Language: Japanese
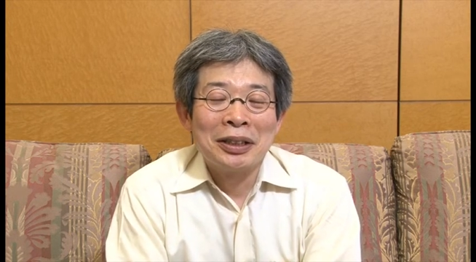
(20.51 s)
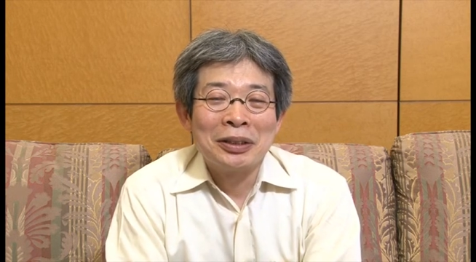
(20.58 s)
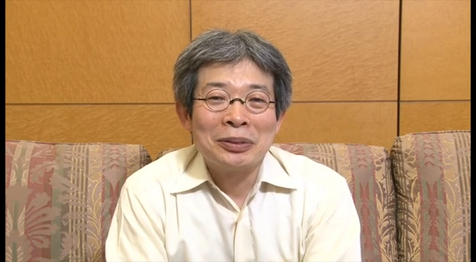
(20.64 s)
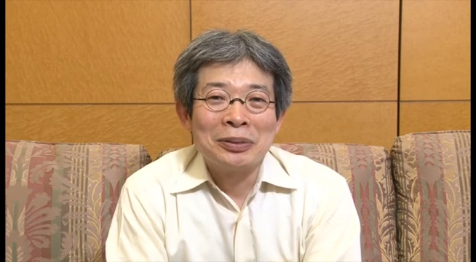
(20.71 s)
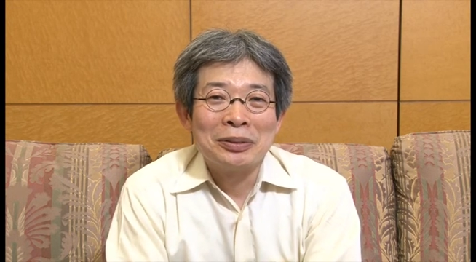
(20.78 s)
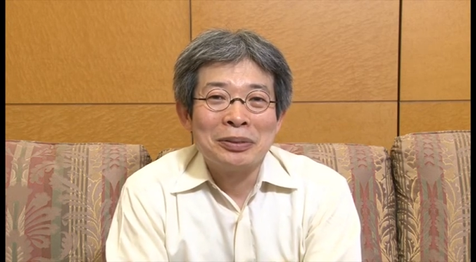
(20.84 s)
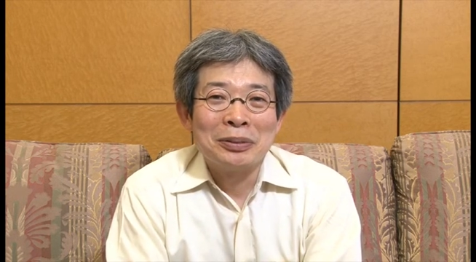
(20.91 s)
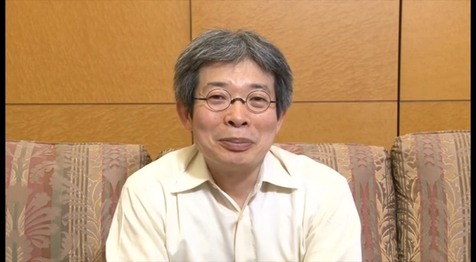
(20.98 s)
あ
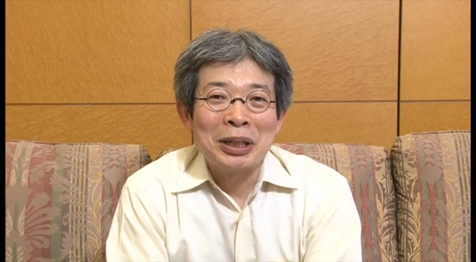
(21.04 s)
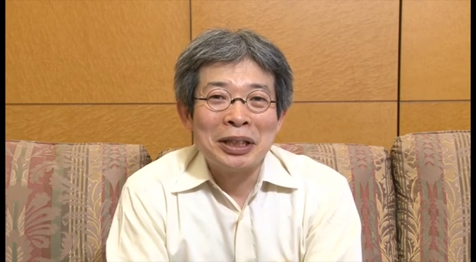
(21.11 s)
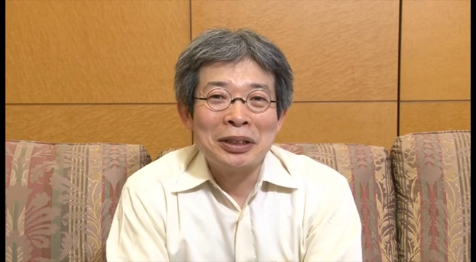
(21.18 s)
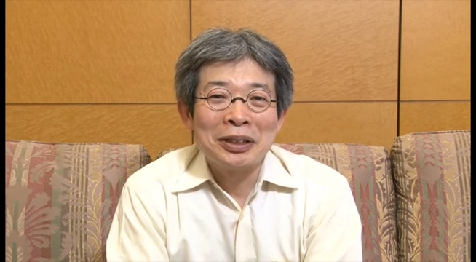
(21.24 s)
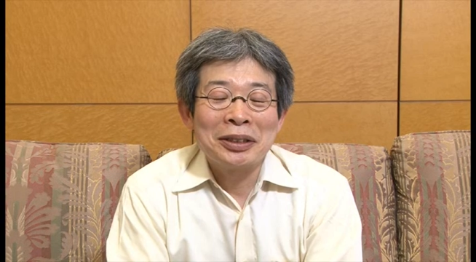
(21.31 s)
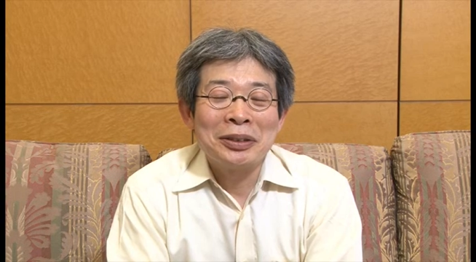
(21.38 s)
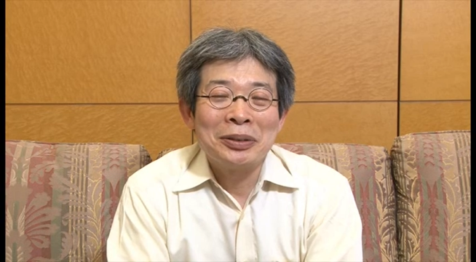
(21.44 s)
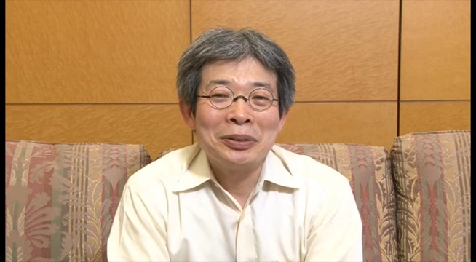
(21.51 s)
の、まあ、
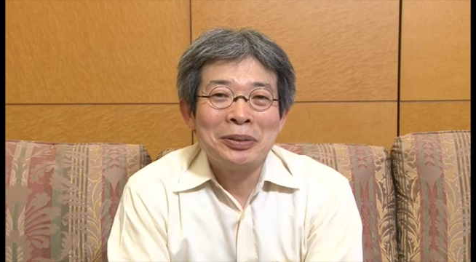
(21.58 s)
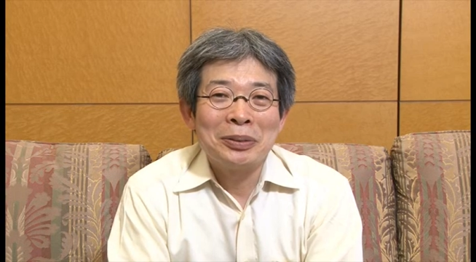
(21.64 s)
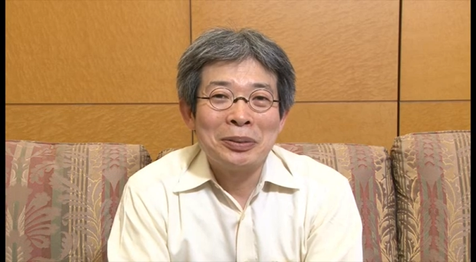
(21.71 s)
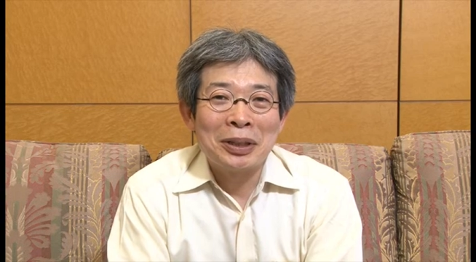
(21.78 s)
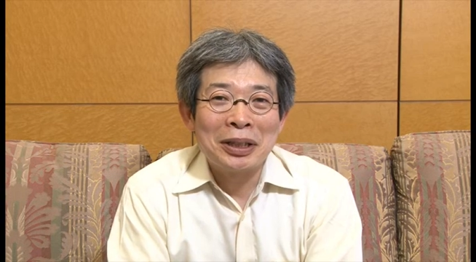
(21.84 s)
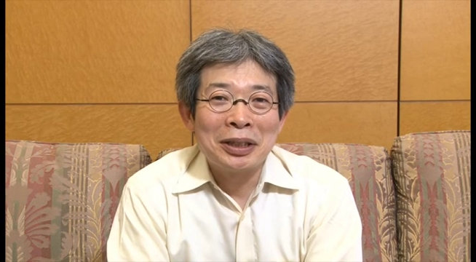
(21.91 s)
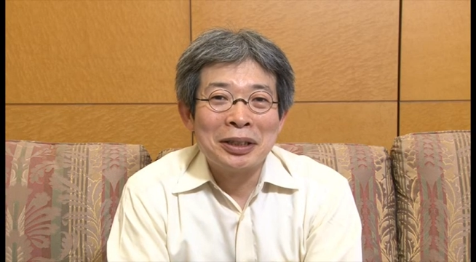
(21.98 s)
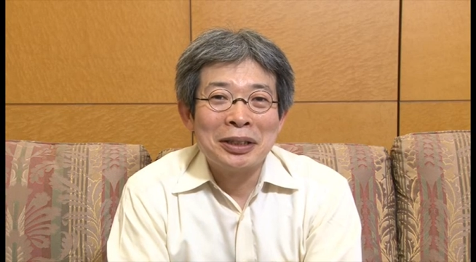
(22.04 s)
演劇という
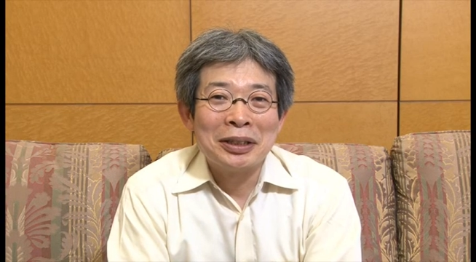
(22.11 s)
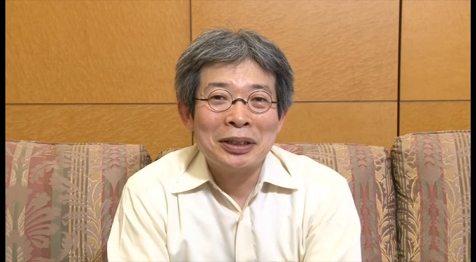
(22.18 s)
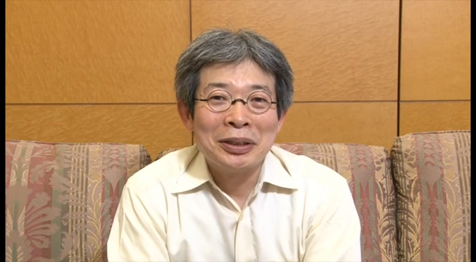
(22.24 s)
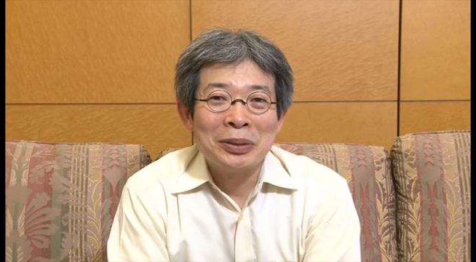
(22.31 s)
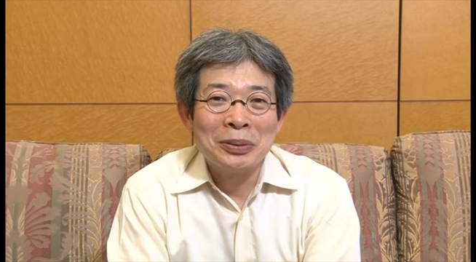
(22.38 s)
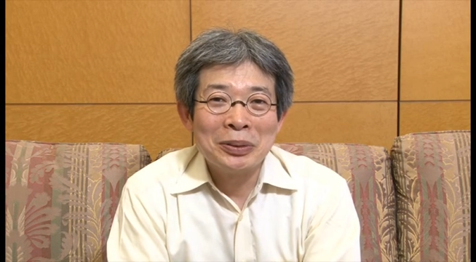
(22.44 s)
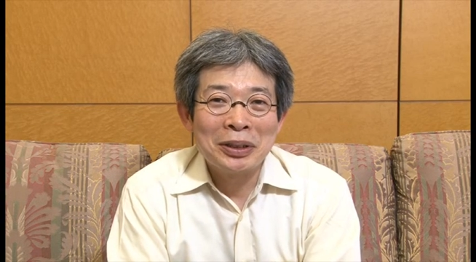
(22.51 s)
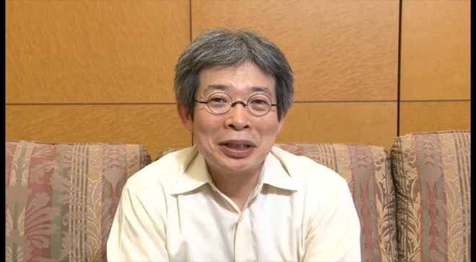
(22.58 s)
のは
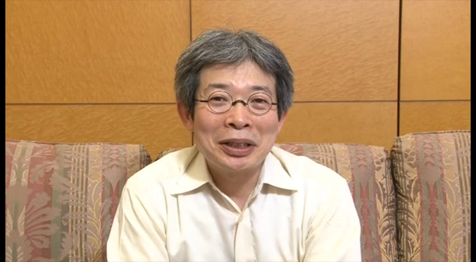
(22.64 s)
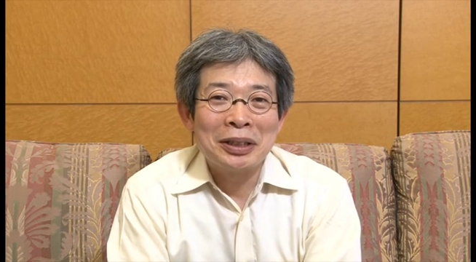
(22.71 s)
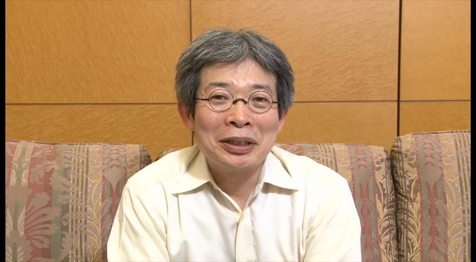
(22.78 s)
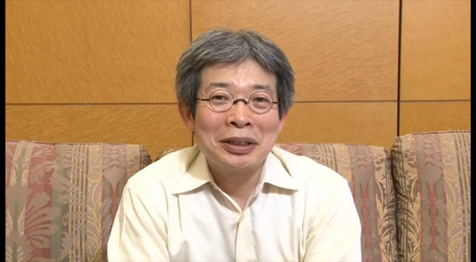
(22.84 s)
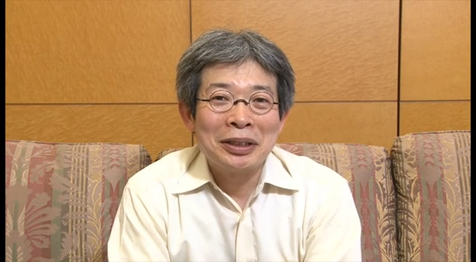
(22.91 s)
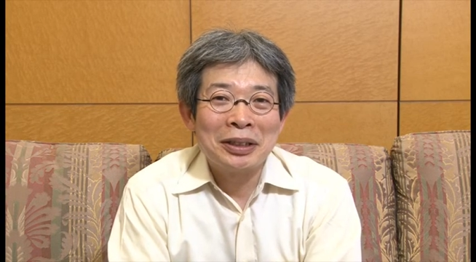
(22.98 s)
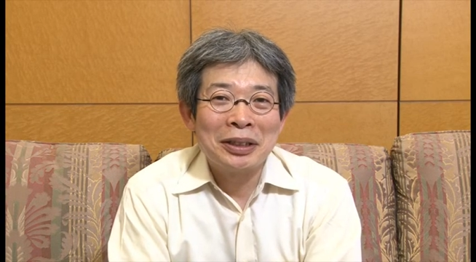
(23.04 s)
いろいろな